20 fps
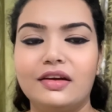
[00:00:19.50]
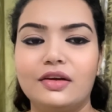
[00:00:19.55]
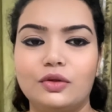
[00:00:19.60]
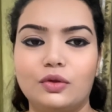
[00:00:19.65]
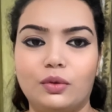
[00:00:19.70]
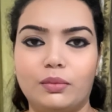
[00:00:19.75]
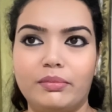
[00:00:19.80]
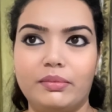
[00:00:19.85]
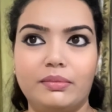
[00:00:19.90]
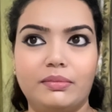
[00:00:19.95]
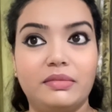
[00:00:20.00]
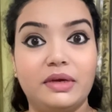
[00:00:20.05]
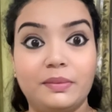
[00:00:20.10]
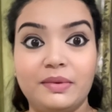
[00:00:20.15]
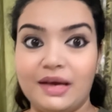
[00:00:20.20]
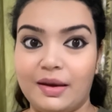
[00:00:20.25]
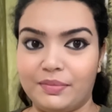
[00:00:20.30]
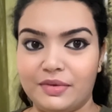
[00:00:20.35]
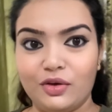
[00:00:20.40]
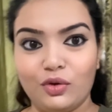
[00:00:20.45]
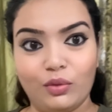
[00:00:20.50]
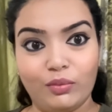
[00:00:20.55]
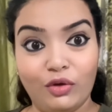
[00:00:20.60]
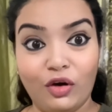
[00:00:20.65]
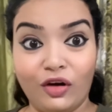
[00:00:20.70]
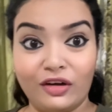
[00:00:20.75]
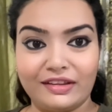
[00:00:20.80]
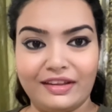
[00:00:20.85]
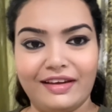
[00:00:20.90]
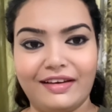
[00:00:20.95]
तो मे भी आपने वो
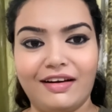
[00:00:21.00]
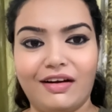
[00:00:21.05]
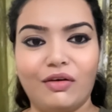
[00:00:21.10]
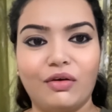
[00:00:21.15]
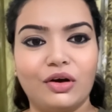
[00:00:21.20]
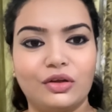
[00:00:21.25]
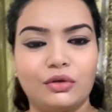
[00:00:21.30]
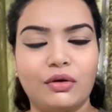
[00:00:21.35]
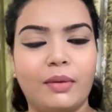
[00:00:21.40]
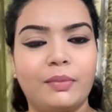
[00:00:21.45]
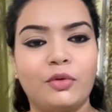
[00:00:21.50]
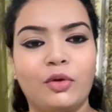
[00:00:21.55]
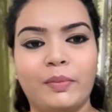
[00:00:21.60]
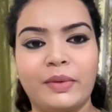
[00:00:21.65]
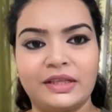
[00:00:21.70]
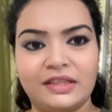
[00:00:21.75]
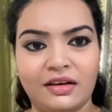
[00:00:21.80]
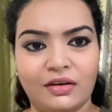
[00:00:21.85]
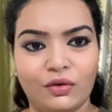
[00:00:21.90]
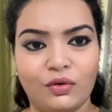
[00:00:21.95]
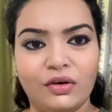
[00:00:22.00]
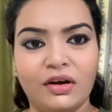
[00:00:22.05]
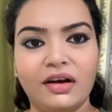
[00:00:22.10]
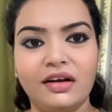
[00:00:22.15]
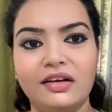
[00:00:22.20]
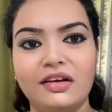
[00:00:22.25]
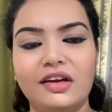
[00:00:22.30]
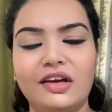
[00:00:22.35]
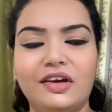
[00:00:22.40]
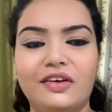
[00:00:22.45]
ब्लॉग देखा होगा तो आपको पता
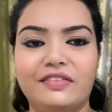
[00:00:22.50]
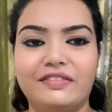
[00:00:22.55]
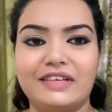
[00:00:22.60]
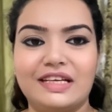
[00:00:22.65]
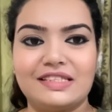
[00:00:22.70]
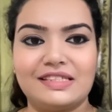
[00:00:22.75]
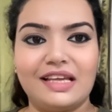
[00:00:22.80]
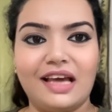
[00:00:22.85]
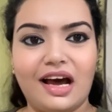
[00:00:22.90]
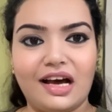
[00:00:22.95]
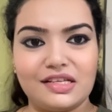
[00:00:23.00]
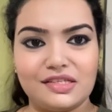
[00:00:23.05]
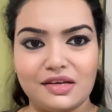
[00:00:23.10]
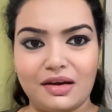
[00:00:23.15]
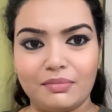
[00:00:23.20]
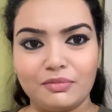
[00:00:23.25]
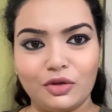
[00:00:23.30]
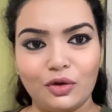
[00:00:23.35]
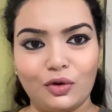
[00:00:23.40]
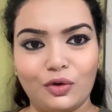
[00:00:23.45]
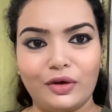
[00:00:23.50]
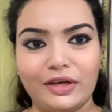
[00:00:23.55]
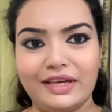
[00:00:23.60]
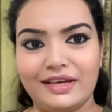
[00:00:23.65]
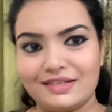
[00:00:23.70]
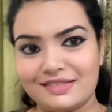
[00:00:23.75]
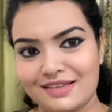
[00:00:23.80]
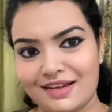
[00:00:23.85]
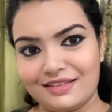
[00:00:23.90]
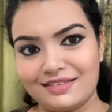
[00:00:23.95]
होगा वैसे आज हम दोनों
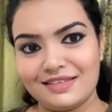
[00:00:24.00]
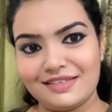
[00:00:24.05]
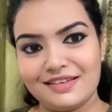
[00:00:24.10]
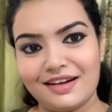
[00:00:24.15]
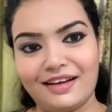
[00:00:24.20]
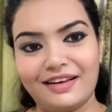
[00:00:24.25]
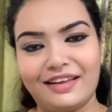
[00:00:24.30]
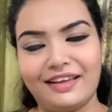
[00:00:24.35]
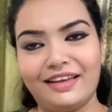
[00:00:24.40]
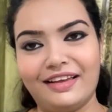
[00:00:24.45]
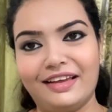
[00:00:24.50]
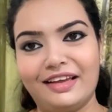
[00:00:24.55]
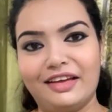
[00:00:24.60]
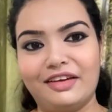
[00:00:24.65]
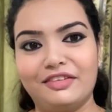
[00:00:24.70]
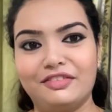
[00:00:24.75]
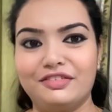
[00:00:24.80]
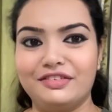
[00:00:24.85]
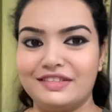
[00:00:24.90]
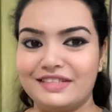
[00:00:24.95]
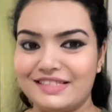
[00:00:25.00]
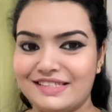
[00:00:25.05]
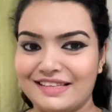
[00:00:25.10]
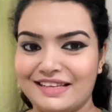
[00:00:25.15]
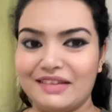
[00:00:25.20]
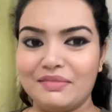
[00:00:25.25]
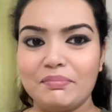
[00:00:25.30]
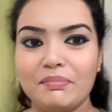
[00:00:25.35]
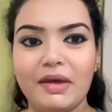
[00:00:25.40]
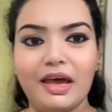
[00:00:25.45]
एक साथ जा रहे हैं फिर
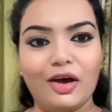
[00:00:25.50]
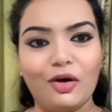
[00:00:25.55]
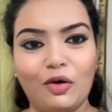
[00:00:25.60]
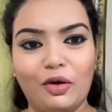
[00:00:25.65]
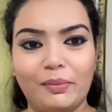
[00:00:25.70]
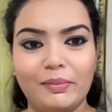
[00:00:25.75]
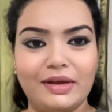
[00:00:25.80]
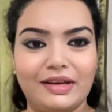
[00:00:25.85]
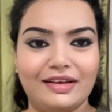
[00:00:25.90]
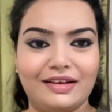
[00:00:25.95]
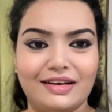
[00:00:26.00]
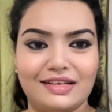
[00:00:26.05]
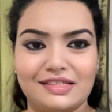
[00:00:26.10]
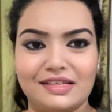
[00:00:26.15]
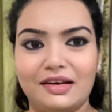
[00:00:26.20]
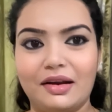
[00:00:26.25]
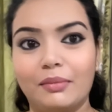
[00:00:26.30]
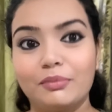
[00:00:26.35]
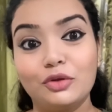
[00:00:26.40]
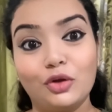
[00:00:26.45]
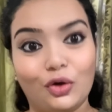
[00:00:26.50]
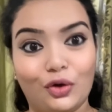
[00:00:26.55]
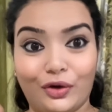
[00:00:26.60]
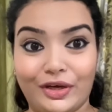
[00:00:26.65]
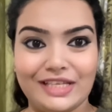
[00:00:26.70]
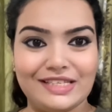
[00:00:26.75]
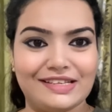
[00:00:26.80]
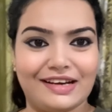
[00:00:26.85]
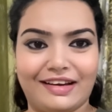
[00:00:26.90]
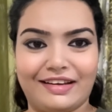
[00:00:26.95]
से मैं और मेरी कज़न हम दोनों
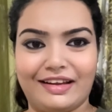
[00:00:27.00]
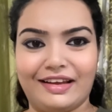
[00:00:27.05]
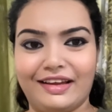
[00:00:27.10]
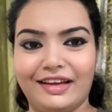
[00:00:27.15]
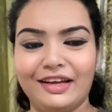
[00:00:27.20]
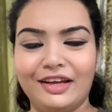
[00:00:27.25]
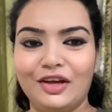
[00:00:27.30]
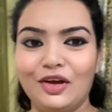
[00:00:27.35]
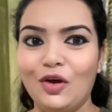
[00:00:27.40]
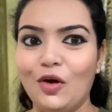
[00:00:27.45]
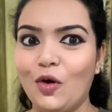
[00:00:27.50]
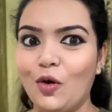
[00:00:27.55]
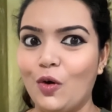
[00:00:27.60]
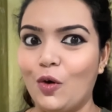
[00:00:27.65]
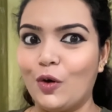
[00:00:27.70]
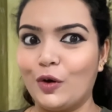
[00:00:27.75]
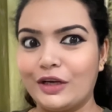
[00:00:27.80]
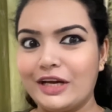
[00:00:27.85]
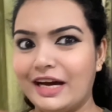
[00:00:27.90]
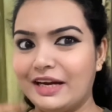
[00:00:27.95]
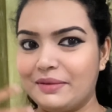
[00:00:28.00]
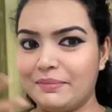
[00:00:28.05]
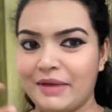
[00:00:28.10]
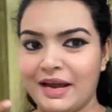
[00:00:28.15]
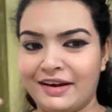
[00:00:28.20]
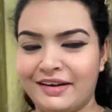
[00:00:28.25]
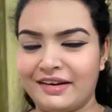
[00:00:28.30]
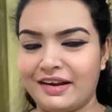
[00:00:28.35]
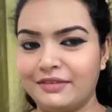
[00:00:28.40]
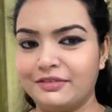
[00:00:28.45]
ही जा रहे हैं और गाड़ी
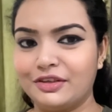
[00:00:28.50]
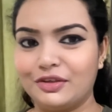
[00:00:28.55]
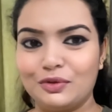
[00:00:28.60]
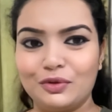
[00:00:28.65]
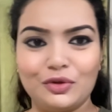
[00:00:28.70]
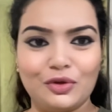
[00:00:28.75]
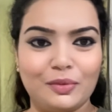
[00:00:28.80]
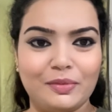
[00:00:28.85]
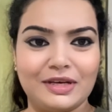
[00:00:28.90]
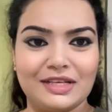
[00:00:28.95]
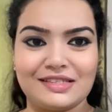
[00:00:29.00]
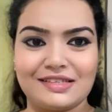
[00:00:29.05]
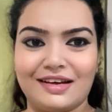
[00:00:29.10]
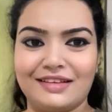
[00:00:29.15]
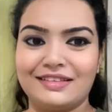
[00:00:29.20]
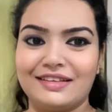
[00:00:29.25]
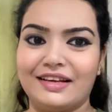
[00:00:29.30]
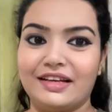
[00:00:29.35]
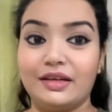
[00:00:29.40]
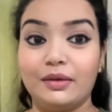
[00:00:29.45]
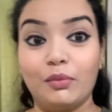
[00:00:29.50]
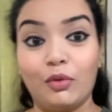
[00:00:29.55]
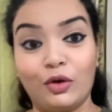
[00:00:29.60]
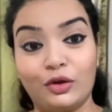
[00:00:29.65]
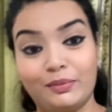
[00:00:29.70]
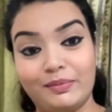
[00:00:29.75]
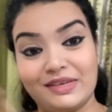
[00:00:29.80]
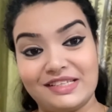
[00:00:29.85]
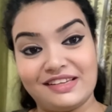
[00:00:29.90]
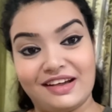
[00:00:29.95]
मैं ड्राइव करूँगी वो मेरे साथ रहेगी
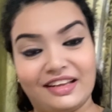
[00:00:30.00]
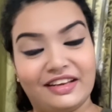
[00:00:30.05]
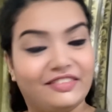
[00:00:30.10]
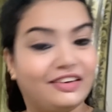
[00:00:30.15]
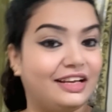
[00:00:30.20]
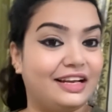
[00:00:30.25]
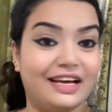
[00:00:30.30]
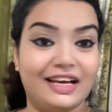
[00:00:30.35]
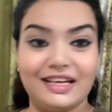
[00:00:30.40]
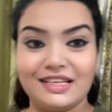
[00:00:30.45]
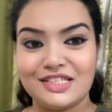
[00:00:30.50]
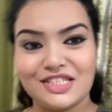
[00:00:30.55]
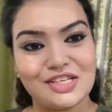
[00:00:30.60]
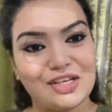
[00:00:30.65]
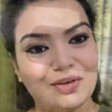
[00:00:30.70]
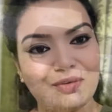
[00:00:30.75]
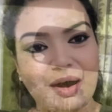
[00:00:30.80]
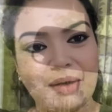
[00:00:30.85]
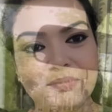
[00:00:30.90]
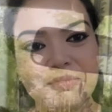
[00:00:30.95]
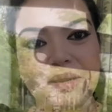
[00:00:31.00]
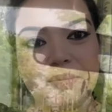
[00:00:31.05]
बहुत मज़ा आने वाला है चलो आप भी